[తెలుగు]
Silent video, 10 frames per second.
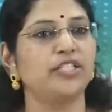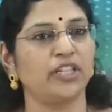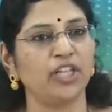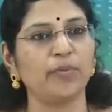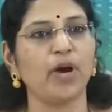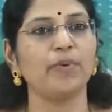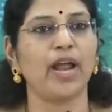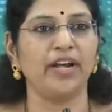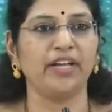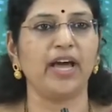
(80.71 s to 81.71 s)
చంద్రబాబు
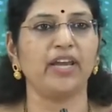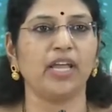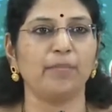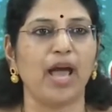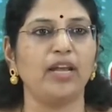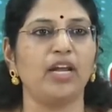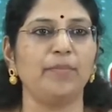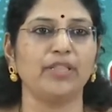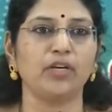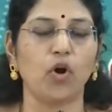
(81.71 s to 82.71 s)
నాయుడు గారికి మహిళల
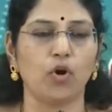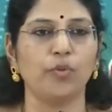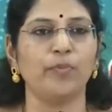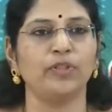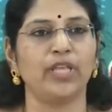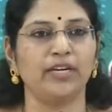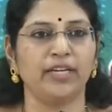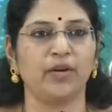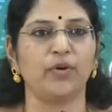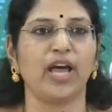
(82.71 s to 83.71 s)
మీద గౌరవం
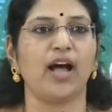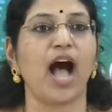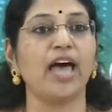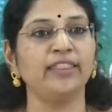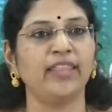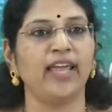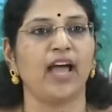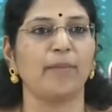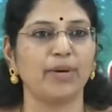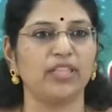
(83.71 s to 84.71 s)
ఉందంటే కూడా అంతే
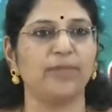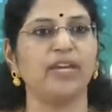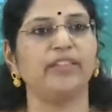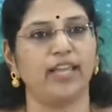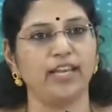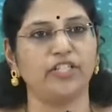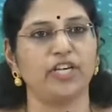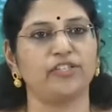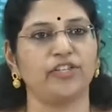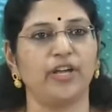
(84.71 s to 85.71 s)
అబద్ధమని
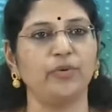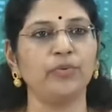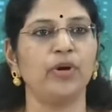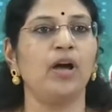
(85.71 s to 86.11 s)
తెలియజేస్తున్నాను